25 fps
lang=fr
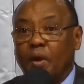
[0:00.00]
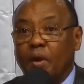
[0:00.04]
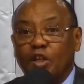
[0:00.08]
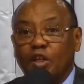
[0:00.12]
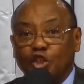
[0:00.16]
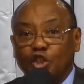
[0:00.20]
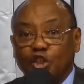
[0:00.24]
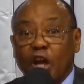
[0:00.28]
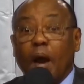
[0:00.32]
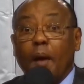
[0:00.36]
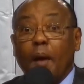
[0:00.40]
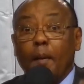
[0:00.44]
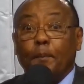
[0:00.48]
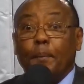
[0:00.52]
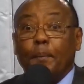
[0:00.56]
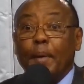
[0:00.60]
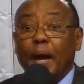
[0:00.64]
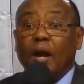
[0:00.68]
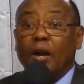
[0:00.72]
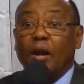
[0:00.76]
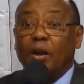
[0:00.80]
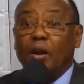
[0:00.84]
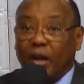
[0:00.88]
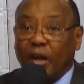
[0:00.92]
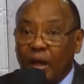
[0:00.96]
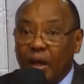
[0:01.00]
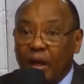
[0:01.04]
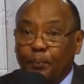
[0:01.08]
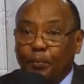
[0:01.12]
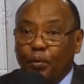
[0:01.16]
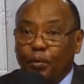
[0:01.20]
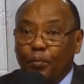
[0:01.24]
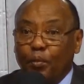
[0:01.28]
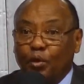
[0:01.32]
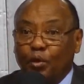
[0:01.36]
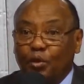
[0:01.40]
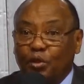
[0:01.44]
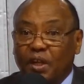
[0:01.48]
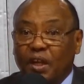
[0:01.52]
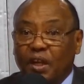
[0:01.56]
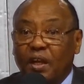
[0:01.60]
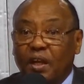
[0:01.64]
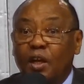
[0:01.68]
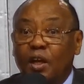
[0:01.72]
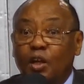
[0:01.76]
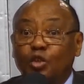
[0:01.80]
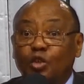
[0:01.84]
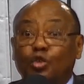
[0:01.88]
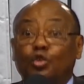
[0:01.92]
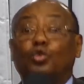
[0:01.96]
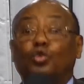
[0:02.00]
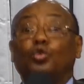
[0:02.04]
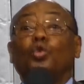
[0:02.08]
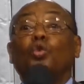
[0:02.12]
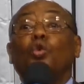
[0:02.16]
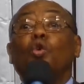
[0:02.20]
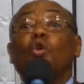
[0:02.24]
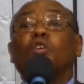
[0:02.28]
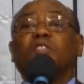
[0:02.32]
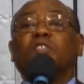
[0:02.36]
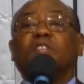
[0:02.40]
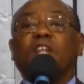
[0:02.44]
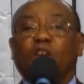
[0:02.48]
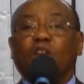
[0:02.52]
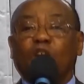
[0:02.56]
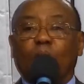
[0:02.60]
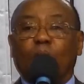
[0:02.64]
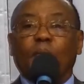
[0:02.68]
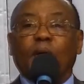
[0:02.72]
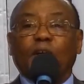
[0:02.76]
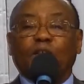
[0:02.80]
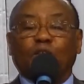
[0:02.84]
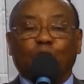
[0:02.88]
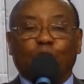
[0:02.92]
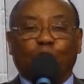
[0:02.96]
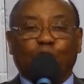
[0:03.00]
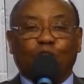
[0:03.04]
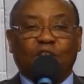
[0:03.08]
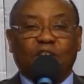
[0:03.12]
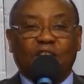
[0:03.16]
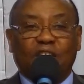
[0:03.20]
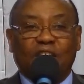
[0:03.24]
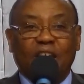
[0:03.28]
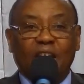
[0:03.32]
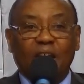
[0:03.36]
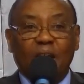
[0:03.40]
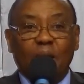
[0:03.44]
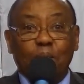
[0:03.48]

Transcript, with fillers: J'en parlerai pour montrer d'où le Seigneur m'a sorti,